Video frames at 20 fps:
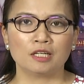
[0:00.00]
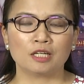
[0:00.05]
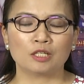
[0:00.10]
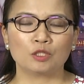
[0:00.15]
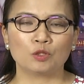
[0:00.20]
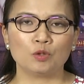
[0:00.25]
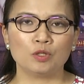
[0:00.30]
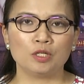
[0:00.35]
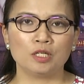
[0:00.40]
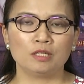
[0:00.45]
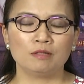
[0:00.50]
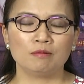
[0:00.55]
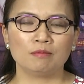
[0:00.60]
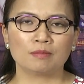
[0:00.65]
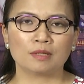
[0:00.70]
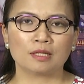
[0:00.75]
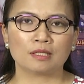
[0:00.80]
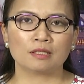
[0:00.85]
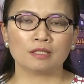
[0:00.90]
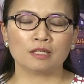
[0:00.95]
À, tuy nhiên
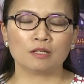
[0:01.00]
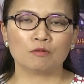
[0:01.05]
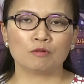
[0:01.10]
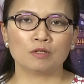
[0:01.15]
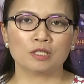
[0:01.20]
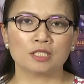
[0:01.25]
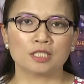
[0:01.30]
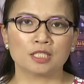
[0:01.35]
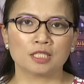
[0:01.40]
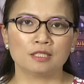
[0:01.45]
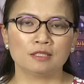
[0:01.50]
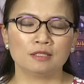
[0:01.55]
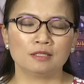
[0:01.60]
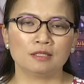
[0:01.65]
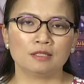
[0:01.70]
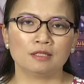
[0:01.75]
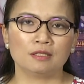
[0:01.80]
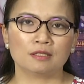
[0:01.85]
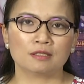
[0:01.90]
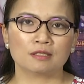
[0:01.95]
là theo lịch trình
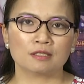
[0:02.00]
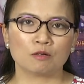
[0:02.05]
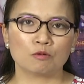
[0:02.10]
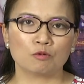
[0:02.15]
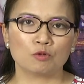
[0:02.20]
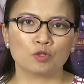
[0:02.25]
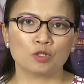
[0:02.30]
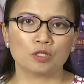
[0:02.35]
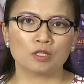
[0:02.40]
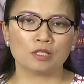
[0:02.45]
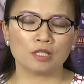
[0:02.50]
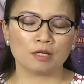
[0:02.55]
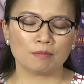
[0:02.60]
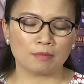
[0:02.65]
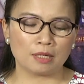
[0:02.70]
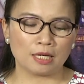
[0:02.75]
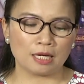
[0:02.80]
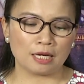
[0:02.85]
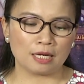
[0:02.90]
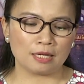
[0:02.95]
thì sau chuyến
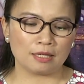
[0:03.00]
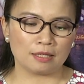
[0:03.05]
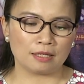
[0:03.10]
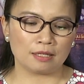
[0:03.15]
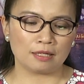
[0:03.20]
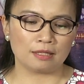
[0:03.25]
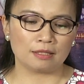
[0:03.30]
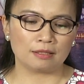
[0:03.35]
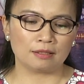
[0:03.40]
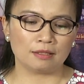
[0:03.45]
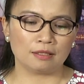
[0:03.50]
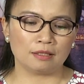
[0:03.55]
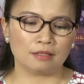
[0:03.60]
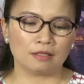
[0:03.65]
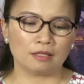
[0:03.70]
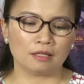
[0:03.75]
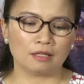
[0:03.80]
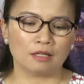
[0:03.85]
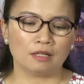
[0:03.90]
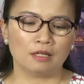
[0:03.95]
thăm Nga à, thì
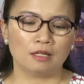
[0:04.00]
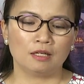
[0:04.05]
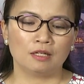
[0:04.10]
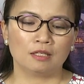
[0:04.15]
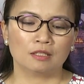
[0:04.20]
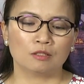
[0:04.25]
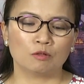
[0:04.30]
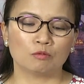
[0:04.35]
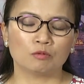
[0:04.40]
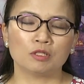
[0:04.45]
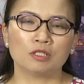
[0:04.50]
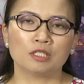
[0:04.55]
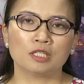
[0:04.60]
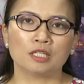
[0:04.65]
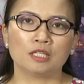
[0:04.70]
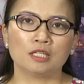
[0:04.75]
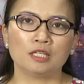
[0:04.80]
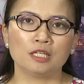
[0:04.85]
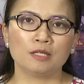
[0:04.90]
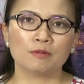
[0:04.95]
Tổng thư
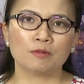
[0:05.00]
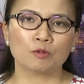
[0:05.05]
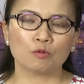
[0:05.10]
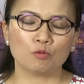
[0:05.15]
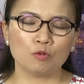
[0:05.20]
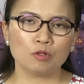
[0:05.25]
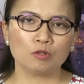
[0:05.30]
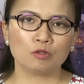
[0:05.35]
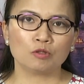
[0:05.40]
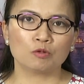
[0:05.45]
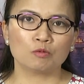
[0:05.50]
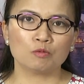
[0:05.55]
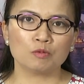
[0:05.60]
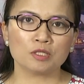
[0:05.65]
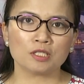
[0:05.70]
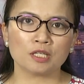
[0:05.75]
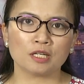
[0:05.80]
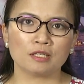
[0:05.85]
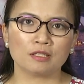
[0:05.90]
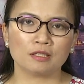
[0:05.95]
ký Liên Hợp Quốc
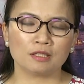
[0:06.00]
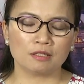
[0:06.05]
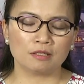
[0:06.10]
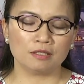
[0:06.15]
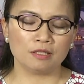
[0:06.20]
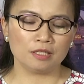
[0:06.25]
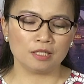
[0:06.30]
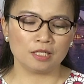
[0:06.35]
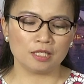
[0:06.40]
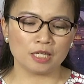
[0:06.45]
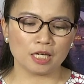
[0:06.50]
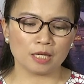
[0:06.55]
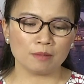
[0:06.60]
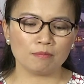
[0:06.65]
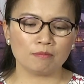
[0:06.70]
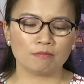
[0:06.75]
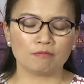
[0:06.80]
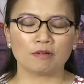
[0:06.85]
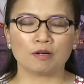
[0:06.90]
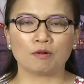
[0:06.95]
cũng sẽ tới
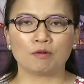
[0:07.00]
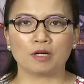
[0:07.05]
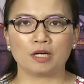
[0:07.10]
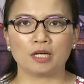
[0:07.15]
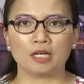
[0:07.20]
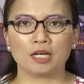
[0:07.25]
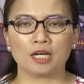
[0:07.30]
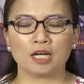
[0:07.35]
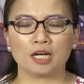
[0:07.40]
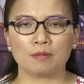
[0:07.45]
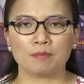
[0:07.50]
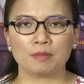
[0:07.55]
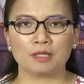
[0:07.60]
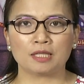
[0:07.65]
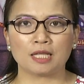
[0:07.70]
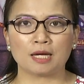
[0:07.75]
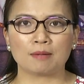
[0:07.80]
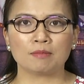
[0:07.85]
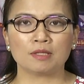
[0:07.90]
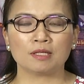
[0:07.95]
Kiev vào ngày
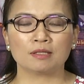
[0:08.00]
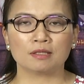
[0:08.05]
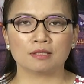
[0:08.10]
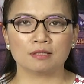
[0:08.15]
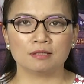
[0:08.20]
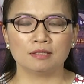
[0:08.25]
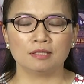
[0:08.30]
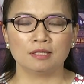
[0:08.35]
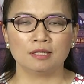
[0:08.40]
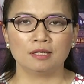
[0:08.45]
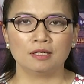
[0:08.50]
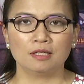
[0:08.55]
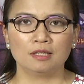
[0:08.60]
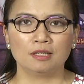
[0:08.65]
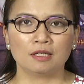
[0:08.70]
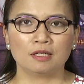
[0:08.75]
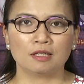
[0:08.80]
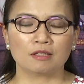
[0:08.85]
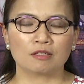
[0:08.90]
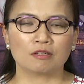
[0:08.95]
28 tháng 4
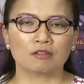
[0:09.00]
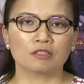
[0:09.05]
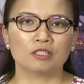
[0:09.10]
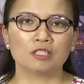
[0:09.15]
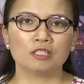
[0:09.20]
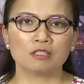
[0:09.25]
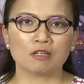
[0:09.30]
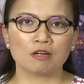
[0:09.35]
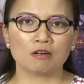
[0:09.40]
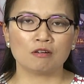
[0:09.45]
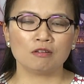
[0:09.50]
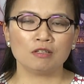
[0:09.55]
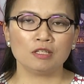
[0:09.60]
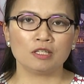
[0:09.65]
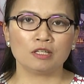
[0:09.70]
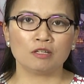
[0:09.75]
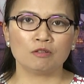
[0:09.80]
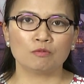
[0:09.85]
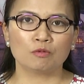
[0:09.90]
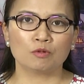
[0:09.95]
À, còn trước đó
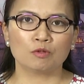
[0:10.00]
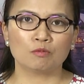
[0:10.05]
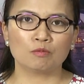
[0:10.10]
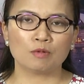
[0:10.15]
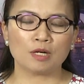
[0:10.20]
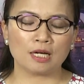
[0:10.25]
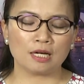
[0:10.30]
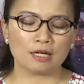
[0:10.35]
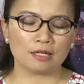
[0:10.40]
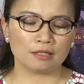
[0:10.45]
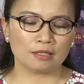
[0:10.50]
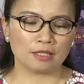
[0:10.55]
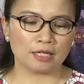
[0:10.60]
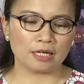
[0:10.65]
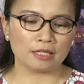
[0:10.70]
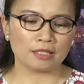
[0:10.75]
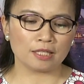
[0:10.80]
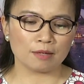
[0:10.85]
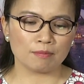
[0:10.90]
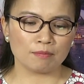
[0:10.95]
thì ông cũng đã
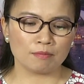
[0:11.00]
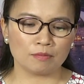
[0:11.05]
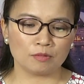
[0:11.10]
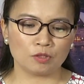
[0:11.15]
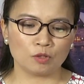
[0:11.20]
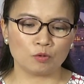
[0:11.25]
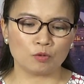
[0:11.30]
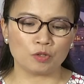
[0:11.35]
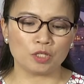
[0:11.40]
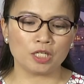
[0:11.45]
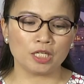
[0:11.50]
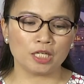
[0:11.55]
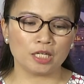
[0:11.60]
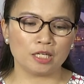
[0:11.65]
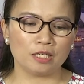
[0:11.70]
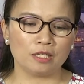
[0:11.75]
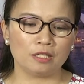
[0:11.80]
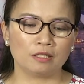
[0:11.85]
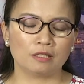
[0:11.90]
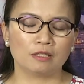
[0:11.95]
ghé thăm Thổ Nhĩ
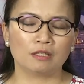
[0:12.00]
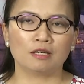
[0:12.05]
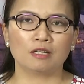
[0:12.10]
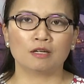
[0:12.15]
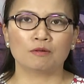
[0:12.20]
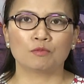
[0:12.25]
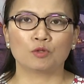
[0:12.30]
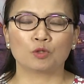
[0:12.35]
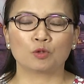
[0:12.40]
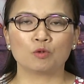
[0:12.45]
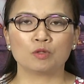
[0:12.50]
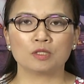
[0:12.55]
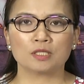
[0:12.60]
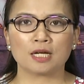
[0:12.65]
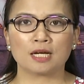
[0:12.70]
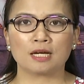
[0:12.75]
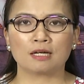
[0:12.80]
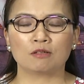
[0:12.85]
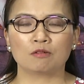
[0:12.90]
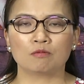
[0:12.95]
Kỳ, tức là một quốc
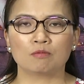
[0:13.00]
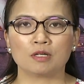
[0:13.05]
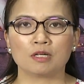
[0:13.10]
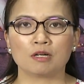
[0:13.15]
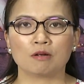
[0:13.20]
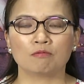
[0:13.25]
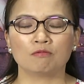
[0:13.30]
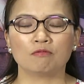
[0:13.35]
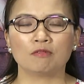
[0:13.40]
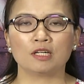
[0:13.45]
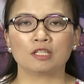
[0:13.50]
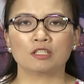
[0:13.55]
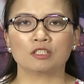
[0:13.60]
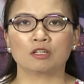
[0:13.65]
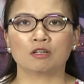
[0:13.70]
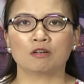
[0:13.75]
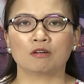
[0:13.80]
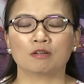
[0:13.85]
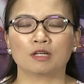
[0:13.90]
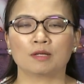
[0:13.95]
gia cũng đã đóng vai
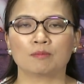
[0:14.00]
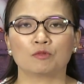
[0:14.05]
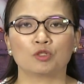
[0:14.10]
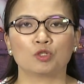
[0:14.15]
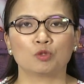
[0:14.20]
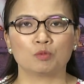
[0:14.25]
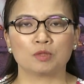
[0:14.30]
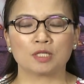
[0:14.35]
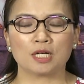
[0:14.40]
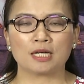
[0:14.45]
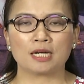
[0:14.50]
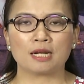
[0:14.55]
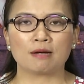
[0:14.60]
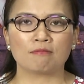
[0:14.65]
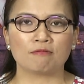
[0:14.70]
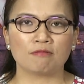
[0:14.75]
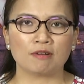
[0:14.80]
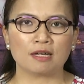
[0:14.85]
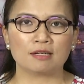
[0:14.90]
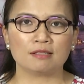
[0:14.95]
trò làm trung gian
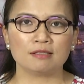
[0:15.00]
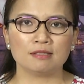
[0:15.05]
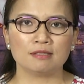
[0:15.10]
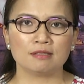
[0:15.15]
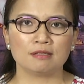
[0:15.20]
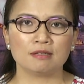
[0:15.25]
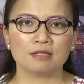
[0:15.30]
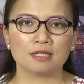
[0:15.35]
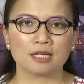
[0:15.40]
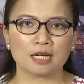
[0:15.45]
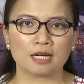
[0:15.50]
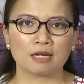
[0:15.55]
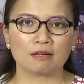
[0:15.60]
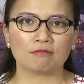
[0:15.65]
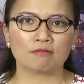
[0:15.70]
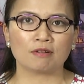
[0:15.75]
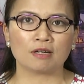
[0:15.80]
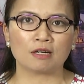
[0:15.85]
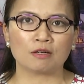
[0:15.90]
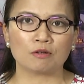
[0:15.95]
đàm phán giữa Nga
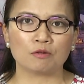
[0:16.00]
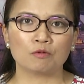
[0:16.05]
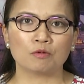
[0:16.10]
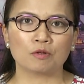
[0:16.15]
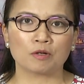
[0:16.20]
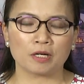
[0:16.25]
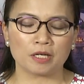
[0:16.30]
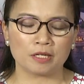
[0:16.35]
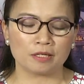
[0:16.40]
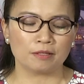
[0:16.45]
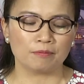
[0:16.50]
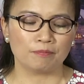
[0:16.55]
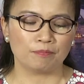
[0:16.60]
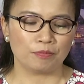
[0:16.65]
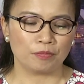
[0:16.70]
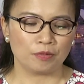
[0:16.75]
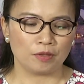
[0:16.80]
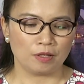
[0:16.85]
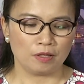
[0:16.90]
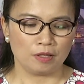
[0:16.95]
và Ukraine.
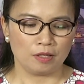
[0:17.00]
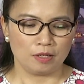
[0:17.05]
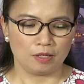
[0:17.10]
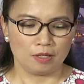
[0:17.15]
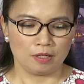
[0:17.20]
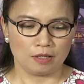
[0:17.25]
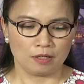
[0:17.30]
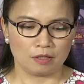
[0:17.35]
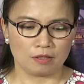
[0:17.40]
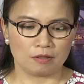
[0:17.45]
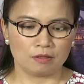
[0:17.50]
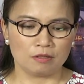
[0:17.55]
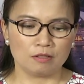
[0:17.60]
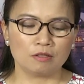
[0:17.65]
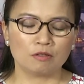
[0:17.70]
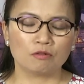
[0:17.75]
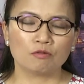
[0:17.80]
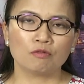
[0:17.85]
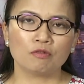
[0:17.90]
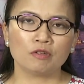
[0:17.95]
Còn
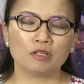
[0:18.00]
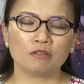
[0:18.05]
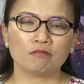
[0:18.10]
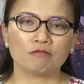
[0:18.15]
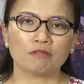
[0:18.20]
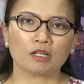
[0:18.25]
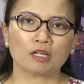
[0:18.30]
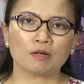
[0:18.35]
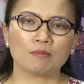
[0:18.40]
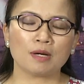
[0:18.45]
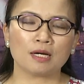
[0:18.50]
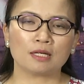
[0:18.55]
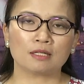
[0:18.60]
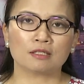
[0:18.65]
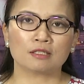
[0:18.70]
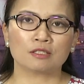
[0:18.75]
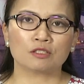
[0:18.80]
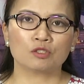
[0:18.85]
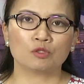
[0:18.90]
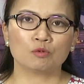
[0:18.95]
thưa quý vị và các
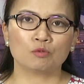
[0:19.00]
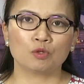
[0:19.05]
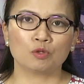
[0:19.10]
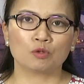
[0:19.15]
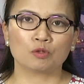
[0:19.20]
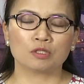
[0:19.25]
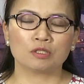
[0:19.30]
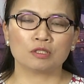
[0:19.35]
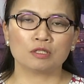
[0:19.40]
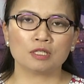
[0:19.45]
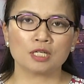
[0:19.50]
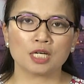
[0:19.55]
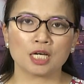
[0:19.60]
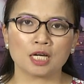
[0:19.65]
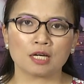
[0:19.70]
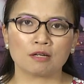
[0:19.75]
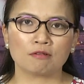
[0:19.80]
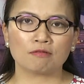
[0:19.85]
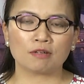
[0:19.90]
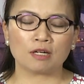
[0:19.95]
bạn, à, xung đột giữa
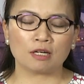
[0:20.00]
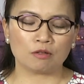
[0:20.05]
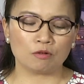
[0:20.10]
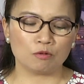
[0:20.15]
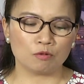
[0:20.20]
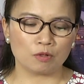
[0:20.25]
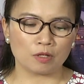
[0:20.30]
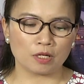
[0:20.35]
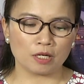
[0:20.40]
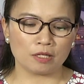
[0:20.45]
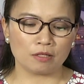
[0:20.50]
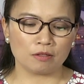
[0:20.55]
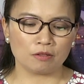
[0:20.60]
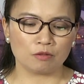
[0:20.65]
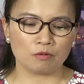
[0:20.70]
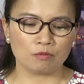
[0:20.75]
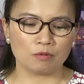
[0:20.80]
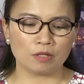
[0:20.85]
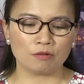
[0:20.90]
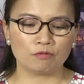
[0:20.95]
Nga và Ukraine
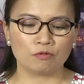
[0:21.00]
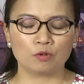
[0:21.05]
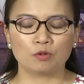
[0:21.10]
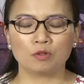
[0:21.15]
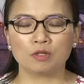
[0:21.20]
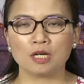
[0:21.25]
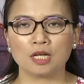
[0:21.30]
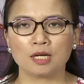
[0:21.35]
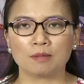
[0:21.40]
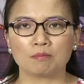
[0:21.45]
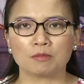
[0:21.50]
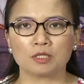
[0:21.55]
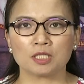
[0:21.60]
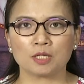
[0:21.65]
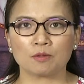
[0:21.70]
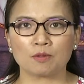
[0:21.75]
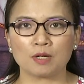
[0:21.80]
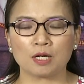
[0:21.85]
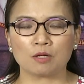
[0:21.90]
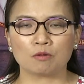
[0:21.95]
cũng đã vốn làm
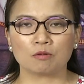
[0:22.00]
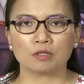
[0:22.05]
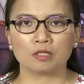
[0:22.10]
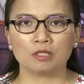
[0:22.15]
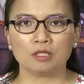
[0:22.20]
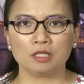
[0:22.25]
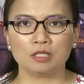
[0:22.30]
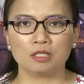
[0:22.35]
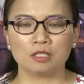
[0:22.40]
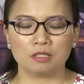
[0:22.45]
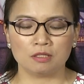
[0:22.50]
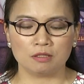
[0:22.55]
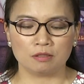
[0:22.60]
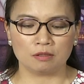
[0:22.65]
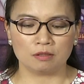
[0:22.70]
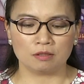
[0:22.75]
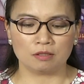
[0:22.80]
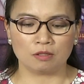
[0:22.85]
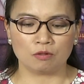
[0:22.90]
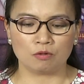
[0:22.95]
trao đảo cái thị
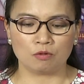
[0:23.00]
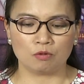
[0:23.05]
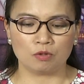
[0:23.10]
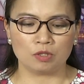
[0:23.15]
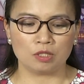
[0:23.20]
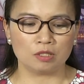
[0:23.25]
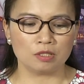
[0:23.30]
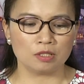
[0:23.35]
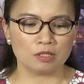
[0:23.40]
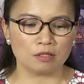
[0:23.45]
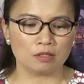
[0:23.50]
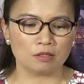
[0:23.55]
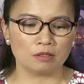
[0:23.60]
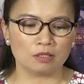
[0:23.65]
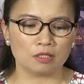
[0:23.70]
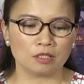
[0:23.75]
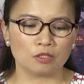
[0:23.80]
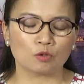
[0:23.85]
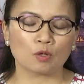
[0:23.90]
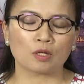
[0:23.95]
trường dầu hướng dương
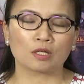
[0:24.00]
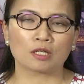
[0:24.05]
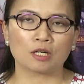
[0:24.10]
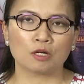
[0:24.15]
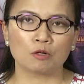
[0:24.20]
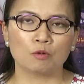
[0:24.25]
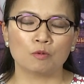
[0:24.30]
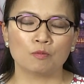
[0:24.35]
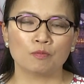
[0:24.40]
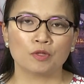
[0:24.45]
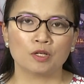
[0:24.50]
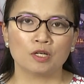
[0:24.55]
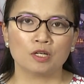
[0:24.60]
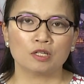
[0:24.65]
trên toàn cầu.